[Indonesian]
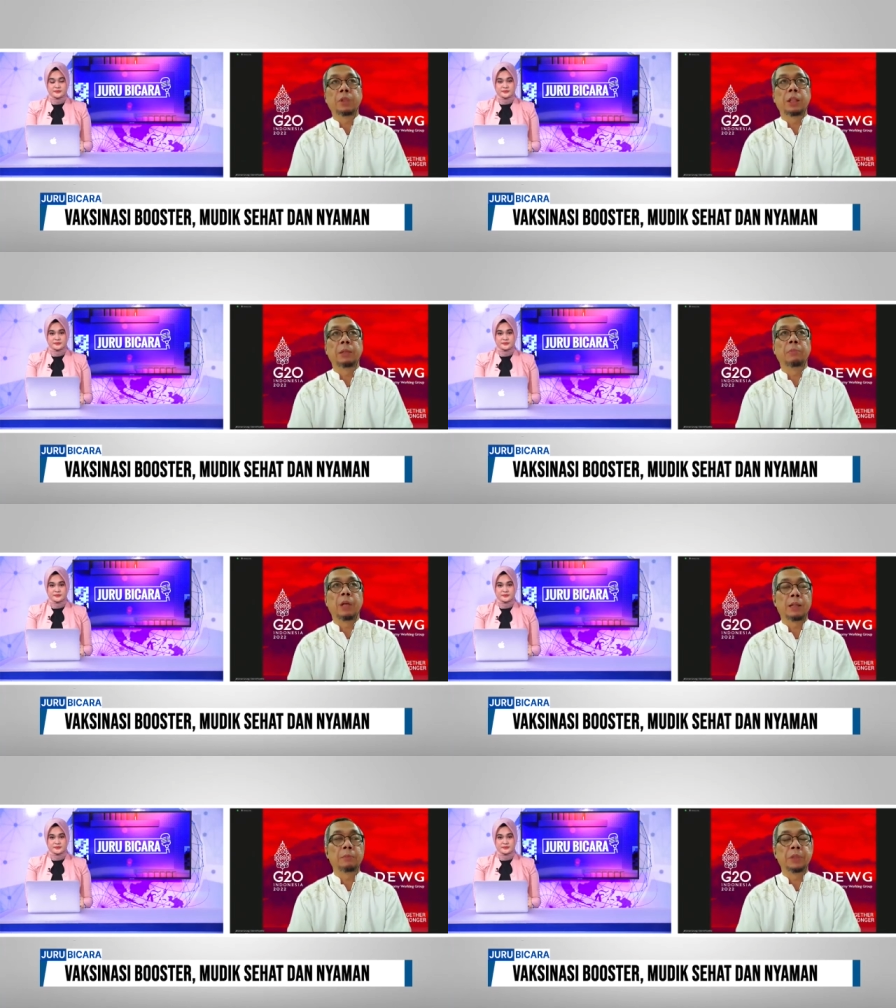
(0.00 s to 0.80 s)

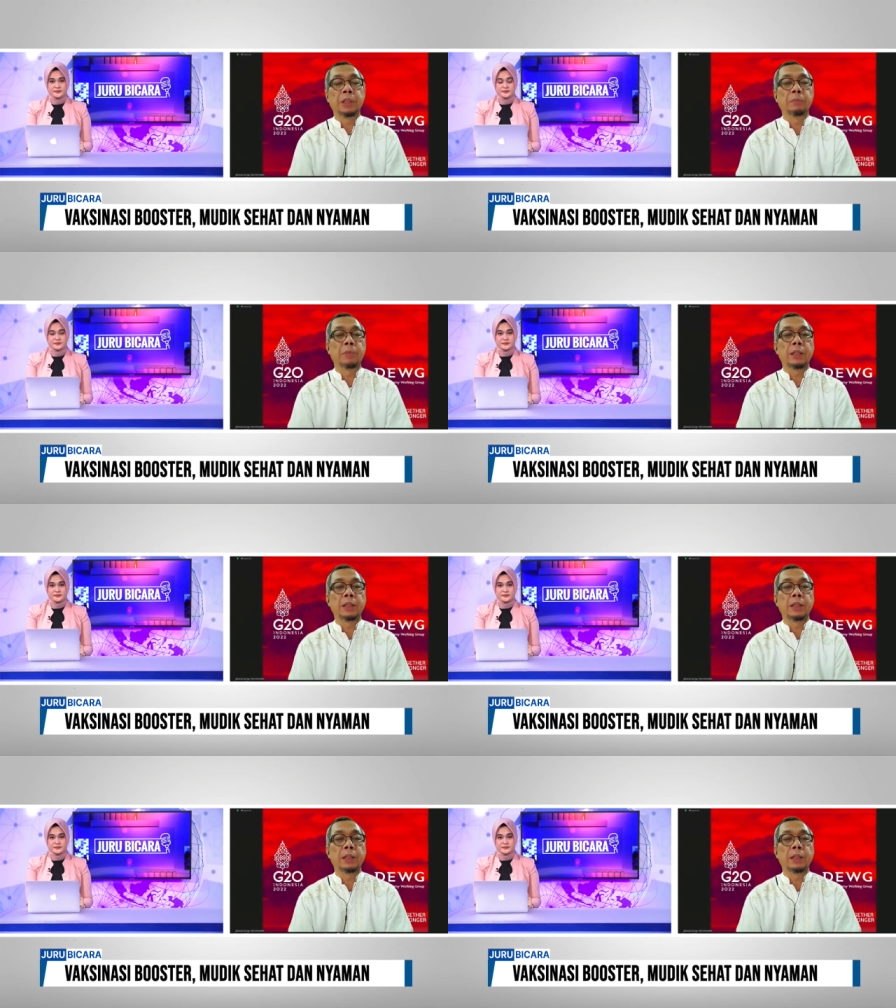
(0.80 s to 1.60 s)
Minimal
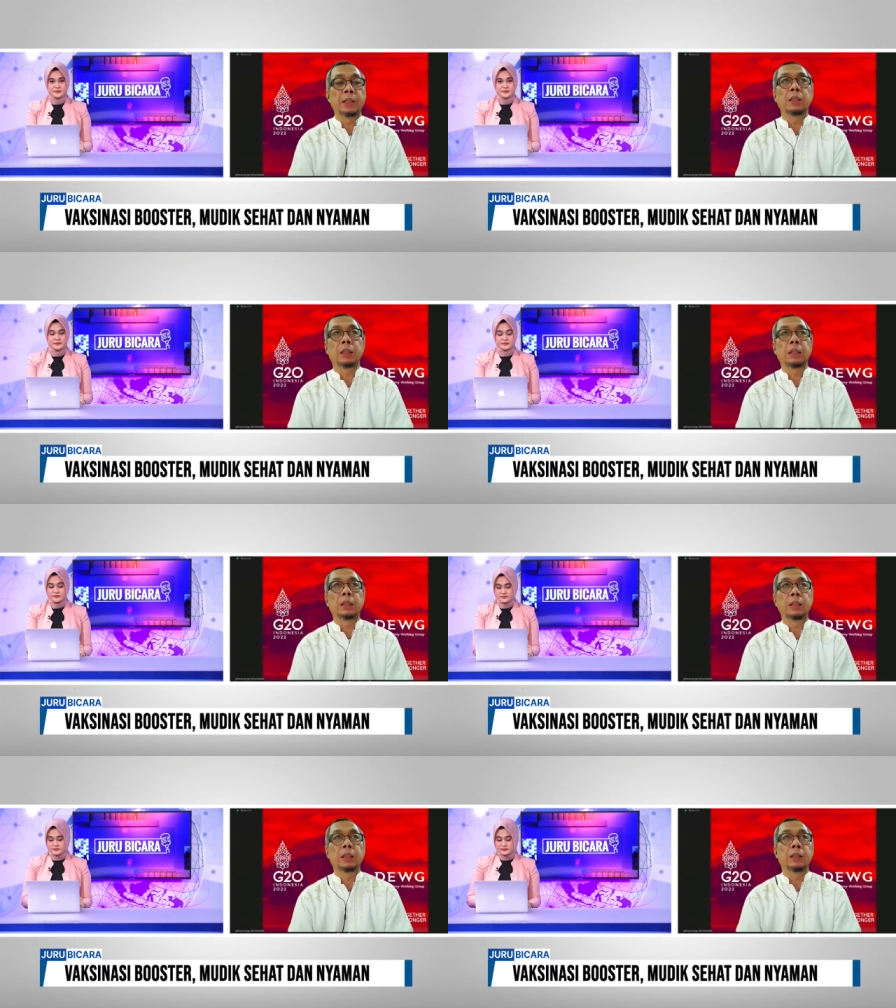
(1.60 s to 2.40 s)
minimal ini
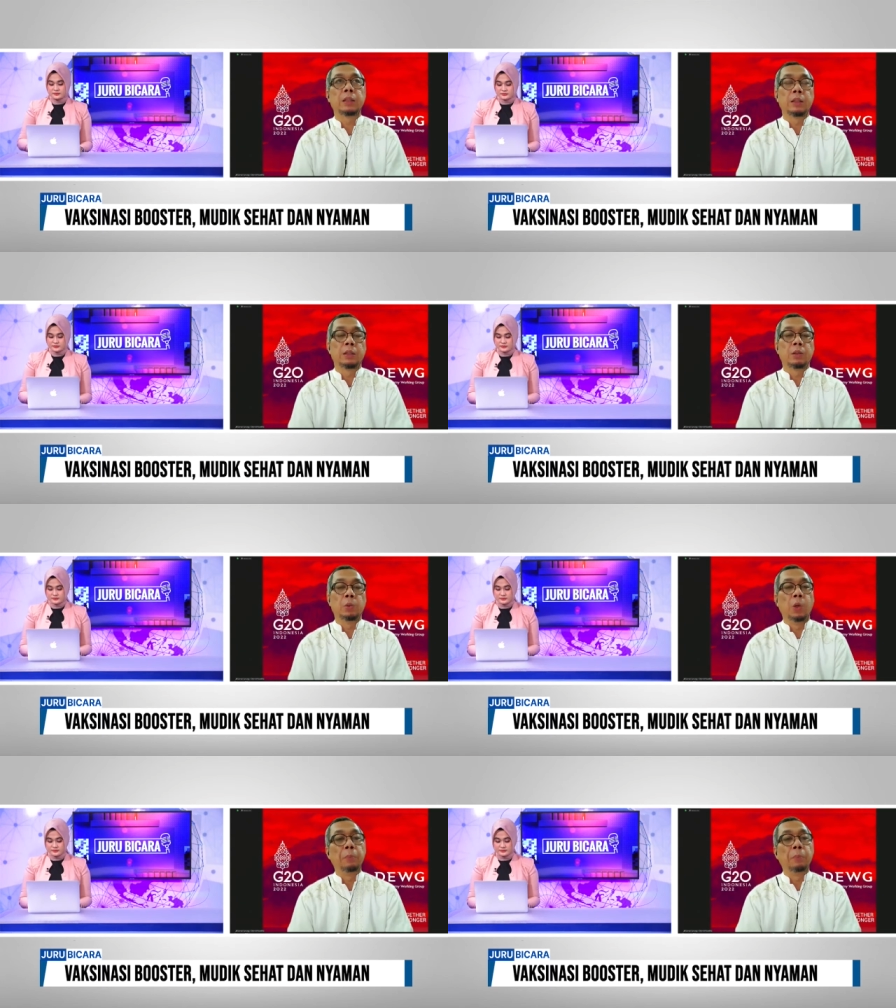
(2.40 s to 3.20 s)
uh,
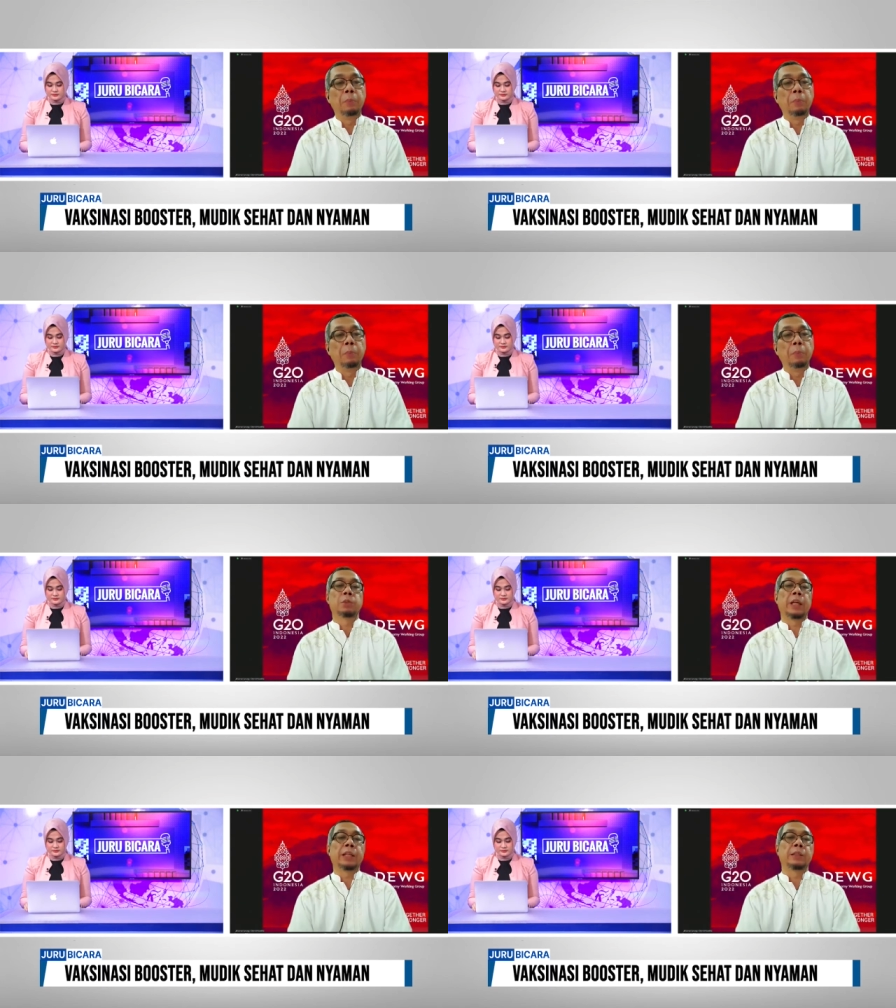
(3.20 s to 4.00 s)
dua
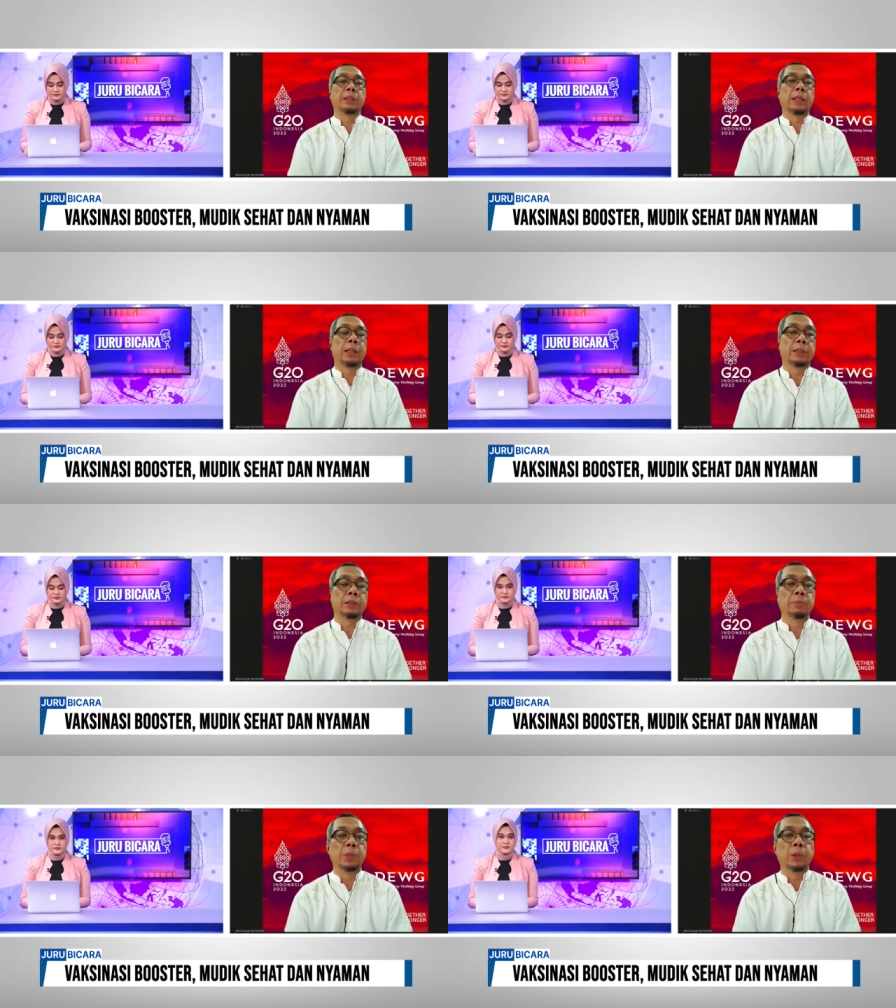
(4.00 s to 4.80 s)
minggu
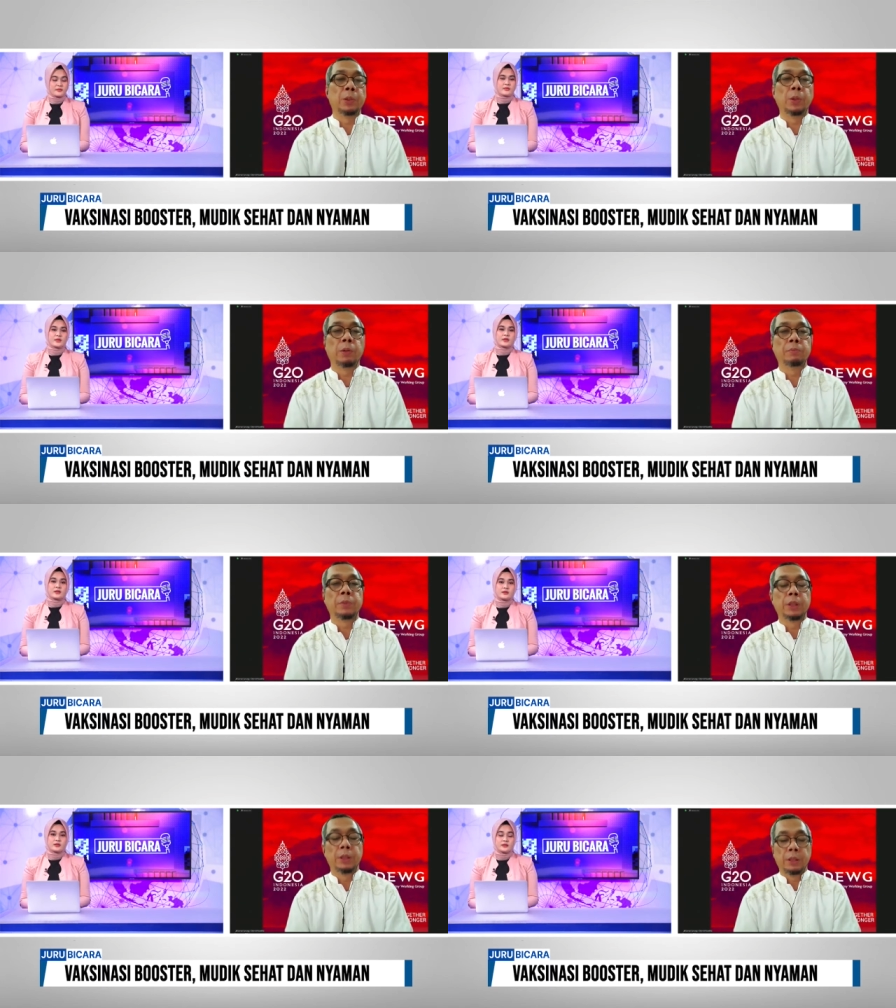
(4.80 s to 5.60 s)
sebaiknya
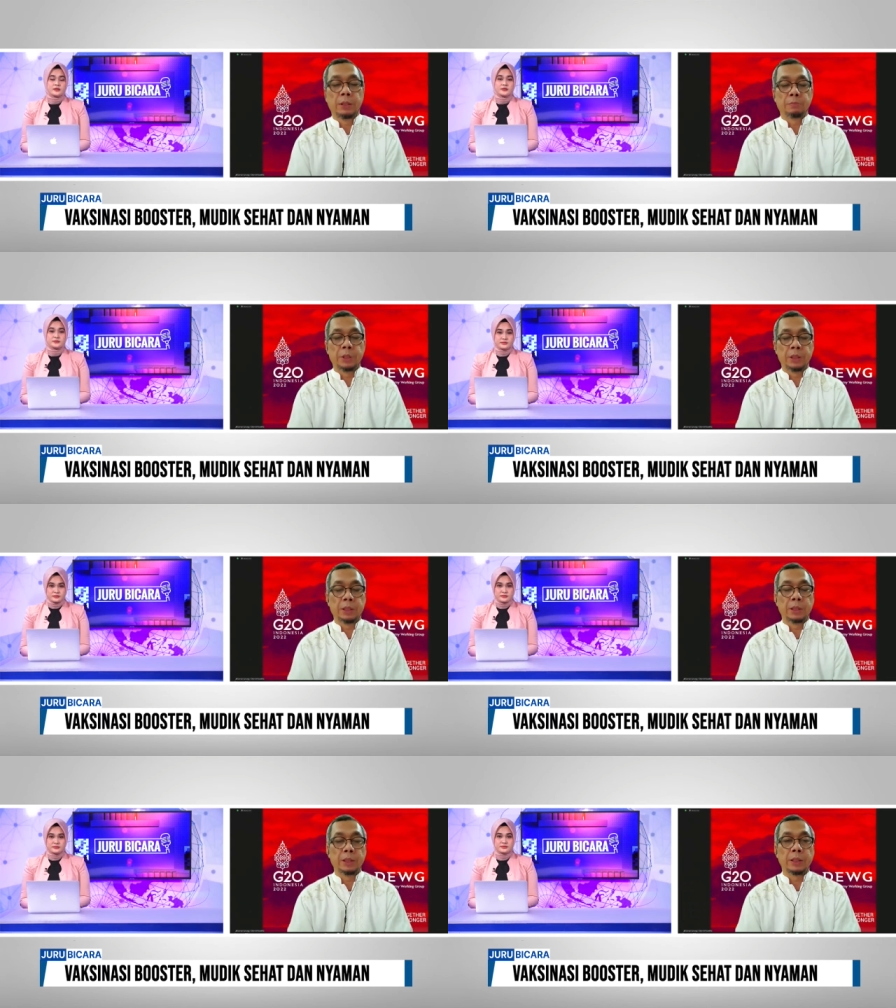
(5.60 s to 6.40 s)
sebelum
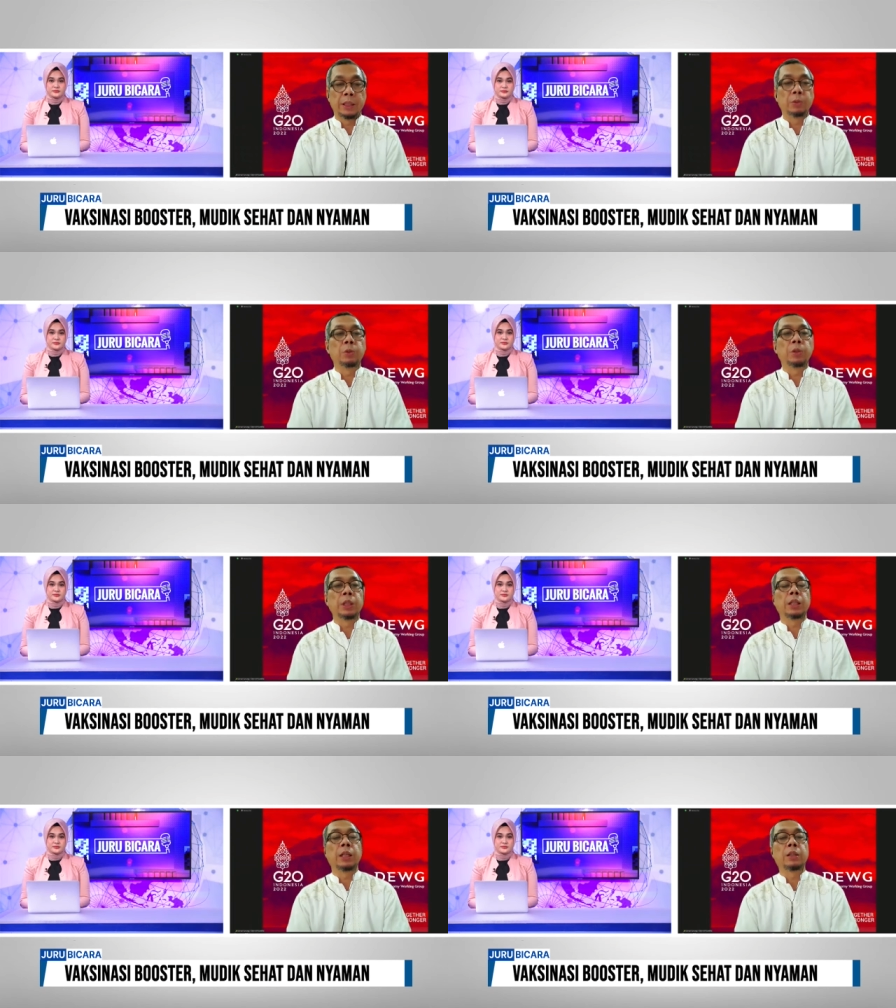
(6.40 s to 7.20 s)

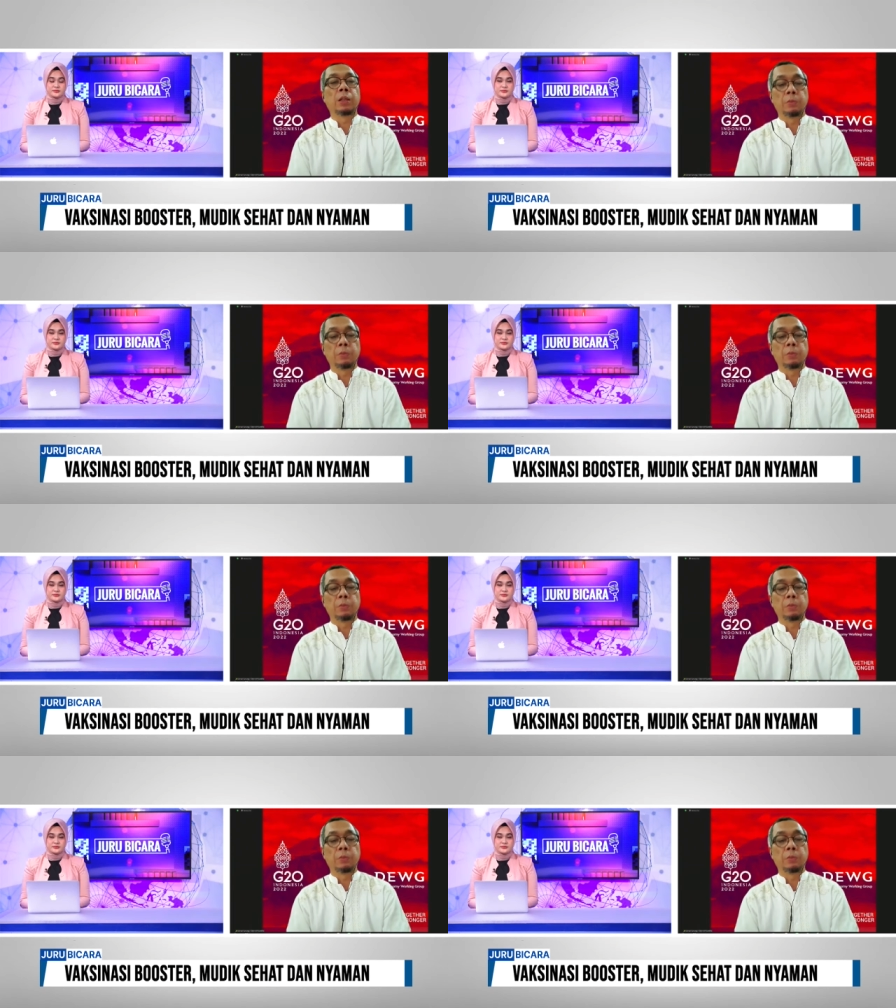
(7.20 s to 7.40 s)
mengikuti atau